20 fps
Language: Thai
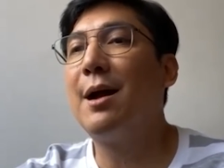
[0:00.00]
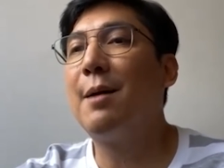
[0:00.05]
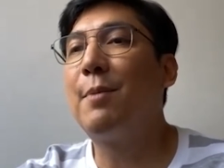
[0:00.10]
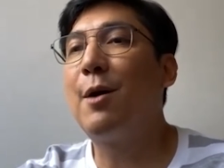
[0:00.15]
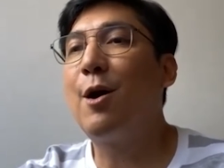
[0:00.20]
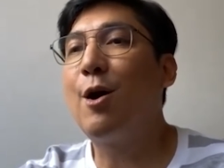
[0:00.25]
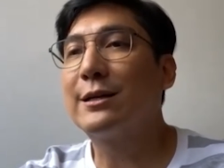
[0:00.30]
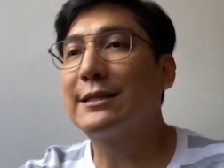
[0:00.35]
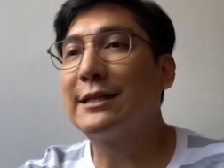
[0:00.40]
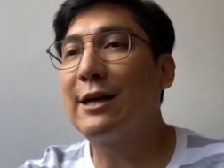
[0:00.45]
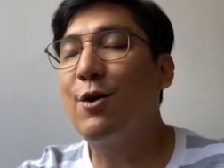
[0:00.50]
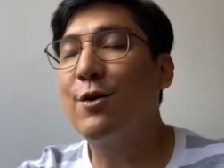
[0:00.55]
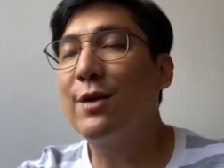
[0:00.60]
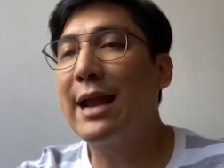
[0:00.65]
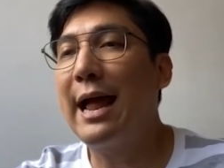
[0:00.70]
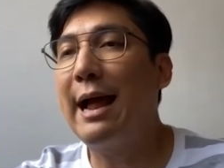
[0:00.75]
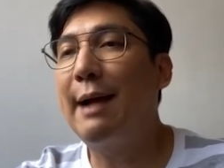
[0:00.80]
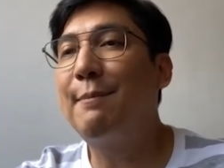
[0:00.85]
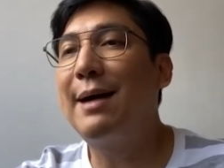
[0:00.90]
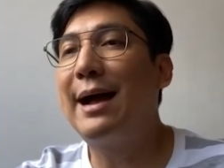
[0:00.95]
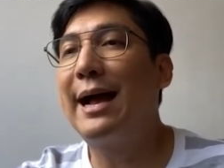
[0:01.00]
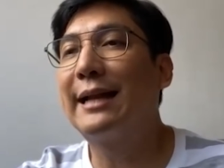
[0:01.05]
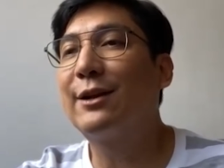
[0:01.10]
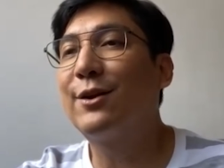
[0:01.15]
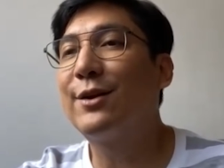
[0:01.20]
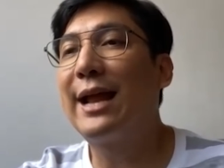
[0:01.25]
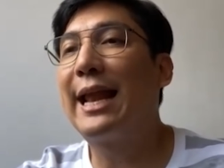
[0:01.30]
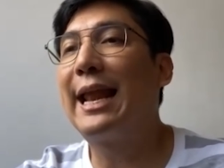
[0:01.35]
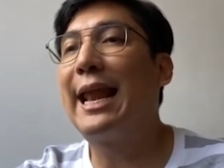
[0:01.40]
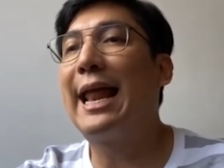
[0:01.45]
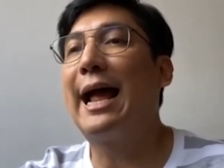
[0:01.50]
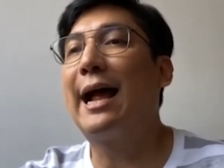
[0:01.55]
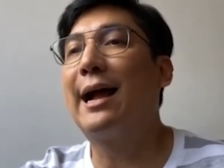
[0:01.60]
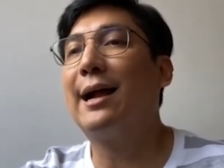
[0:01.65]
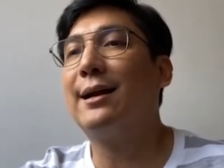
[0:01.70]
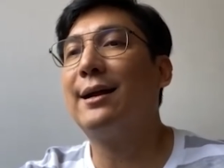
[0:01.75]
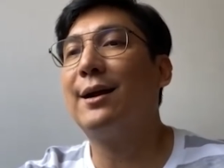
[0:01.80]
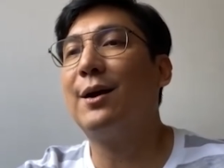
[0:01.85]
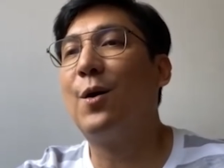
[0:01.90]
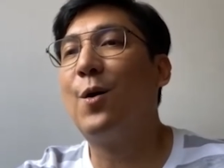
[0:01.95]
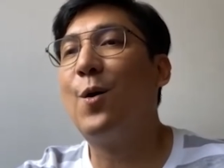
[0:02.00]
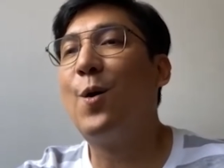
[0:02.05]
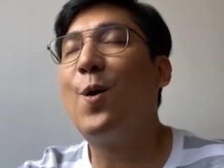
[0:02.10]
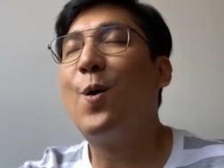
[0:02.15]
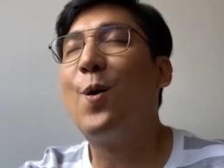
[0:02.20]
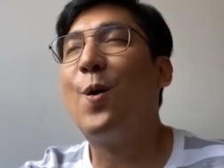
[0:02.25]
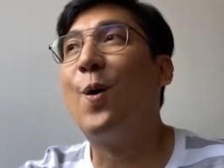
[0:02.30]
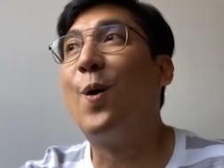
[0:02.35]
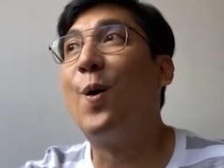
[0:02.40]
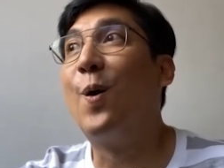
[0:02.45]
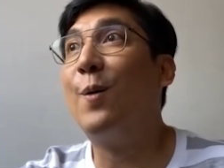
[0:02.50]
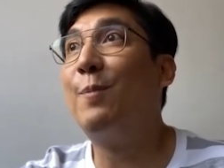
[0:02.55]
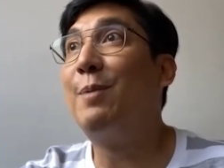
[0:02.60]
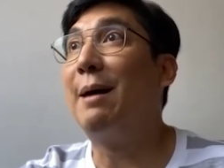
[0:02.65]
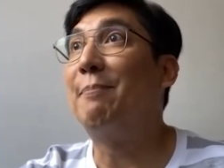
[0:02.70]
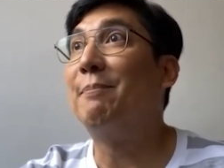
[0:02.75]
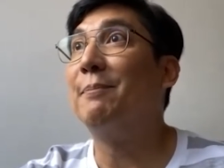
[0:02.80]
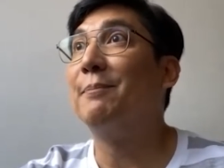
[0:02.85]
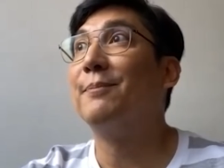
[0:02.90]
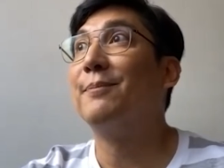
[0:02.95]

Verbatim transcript: พอออกจากห้องน้ำมาเท่านั้นแหละโอ้โหแบบ